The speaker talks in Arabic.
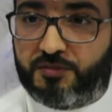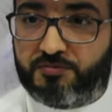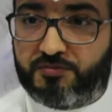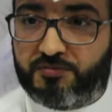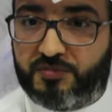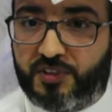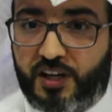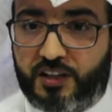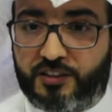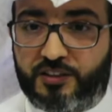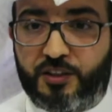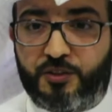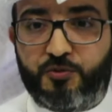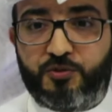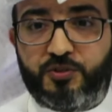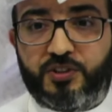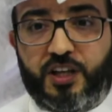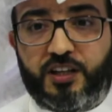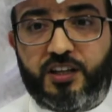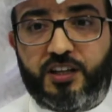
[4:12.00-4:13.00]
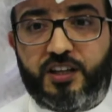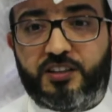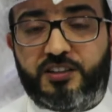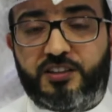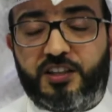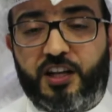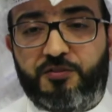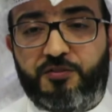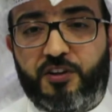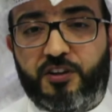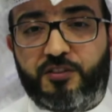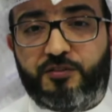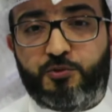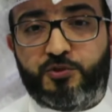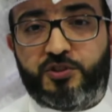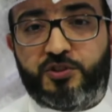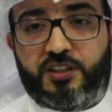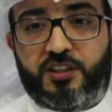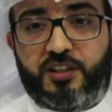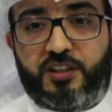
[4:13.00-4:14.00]
قد تكون يعني اختلافات في
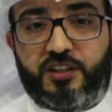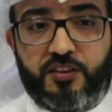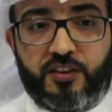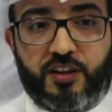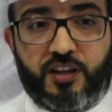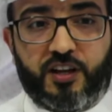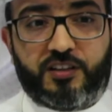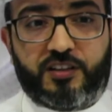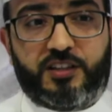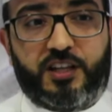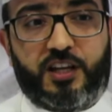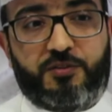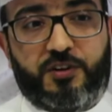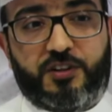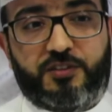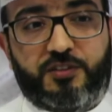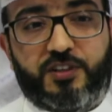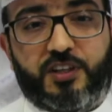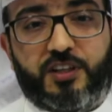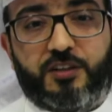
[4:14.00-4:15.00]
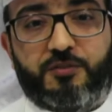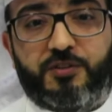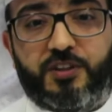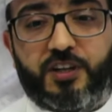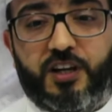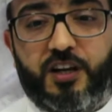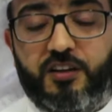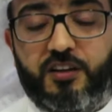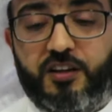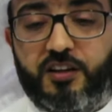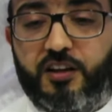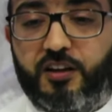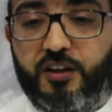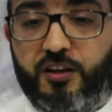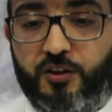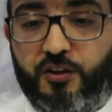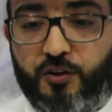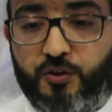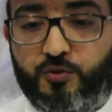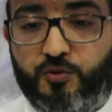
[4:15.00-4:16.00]
وجهات النظر اختلافات في في قضايا
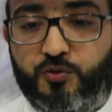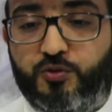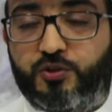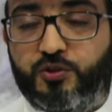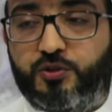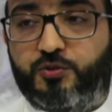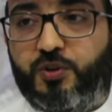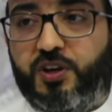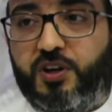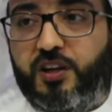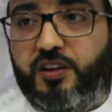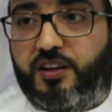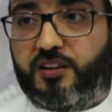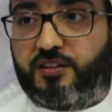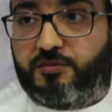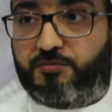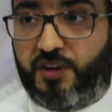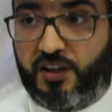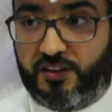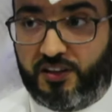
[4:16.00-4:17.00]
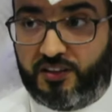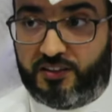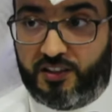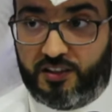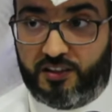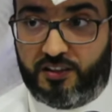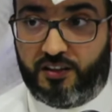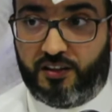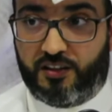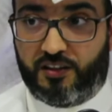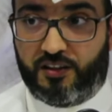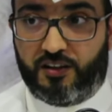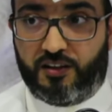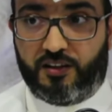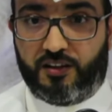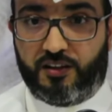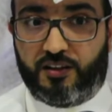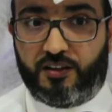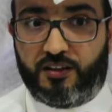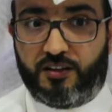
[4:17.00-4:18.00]
العقود وقضايا بعض
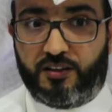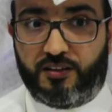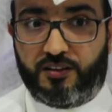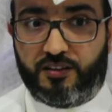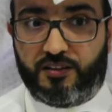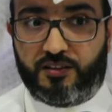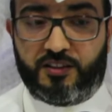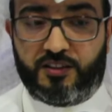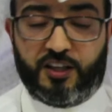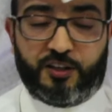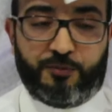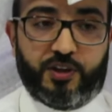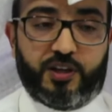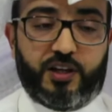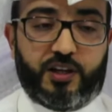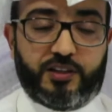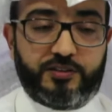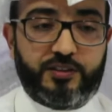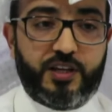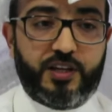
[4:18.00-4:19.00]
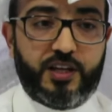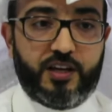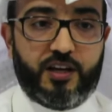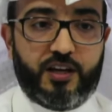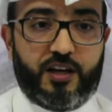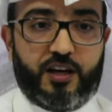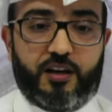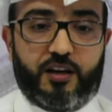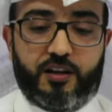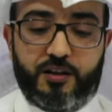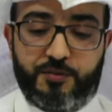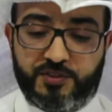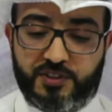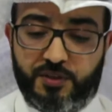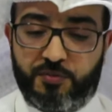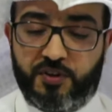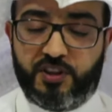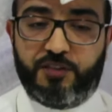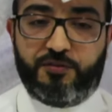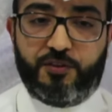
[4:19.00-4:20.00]
التطبيقات آه، انا بس
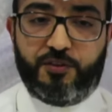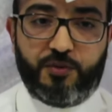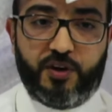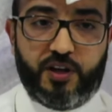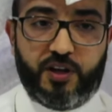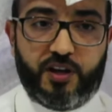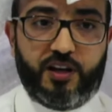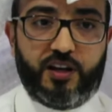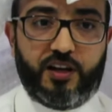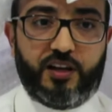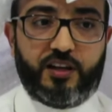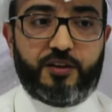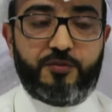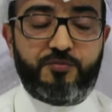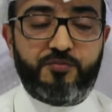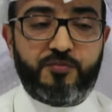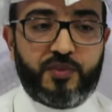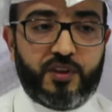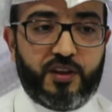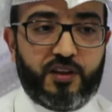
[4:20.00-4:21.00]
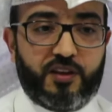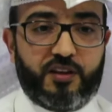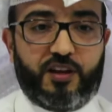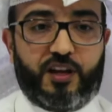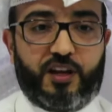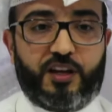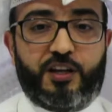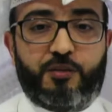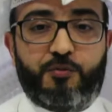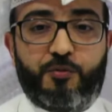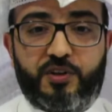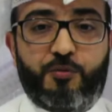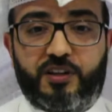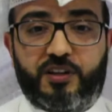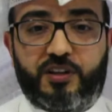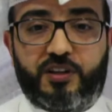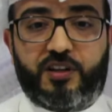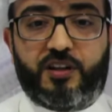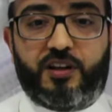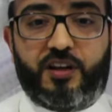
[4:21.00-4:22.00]
بضيف عباره اللي هي يعني احنا ممكن
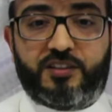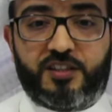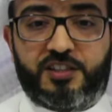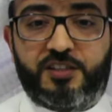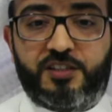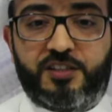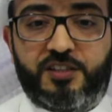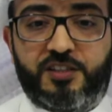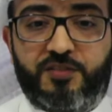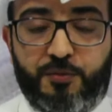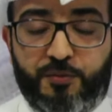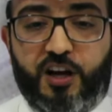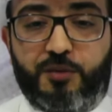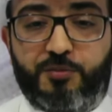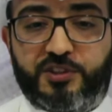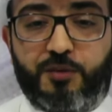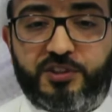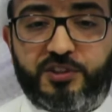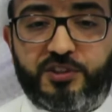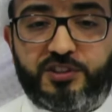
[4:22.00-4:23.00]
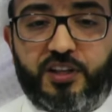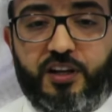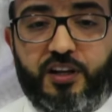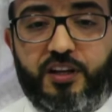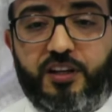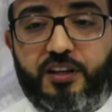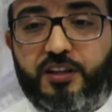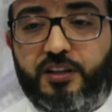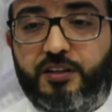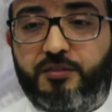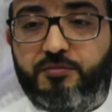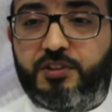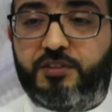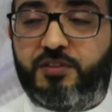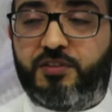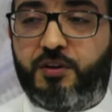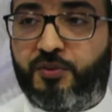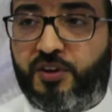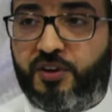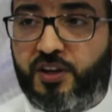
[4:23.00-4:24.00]
على اساس نفهم الرقابه الشرعيه نفهم من
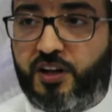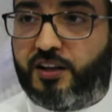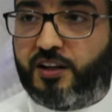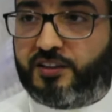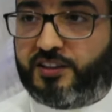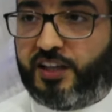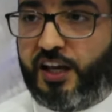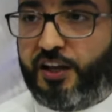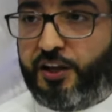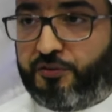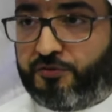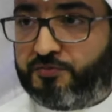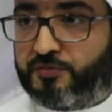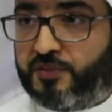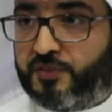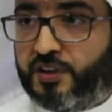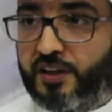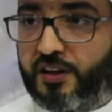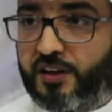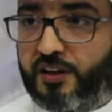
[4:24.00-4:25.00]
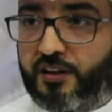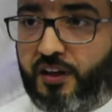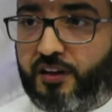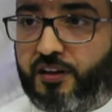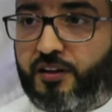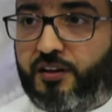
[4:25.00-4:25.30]
خلال التعريف يعني